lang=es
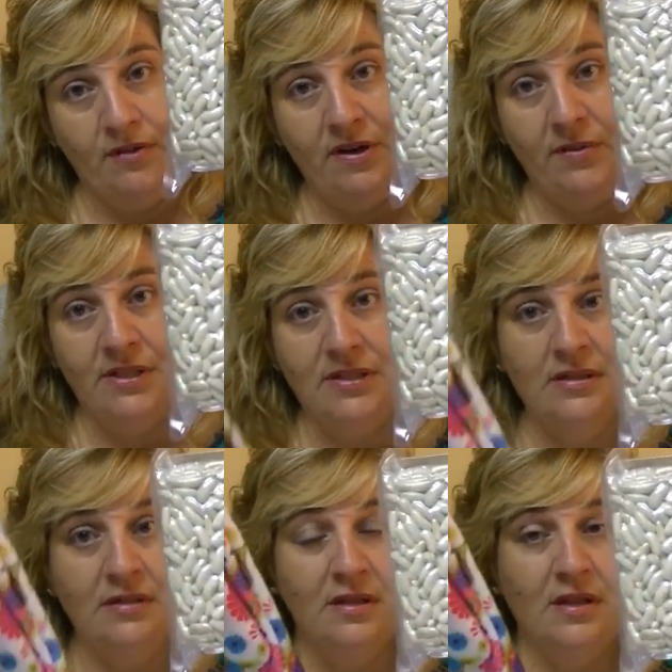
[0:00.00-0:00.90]
faves
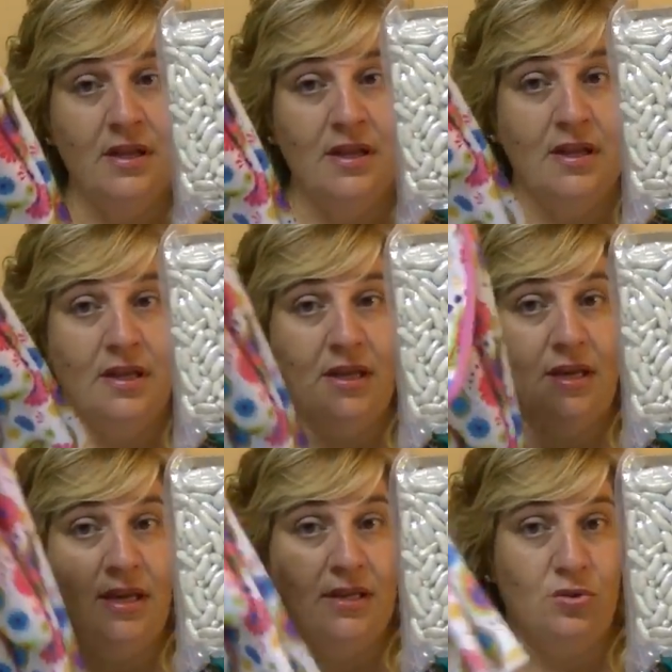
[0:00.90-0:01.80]
y
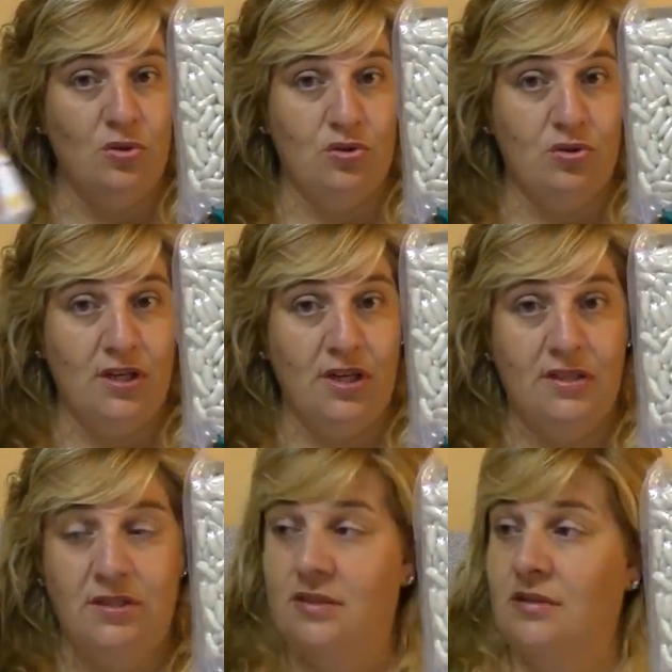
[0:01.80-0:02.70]
estos
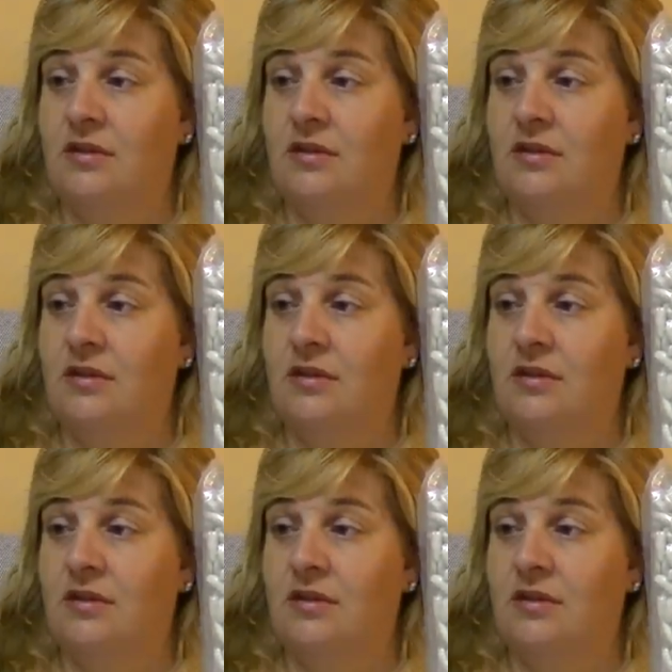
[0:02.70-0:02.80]
tres,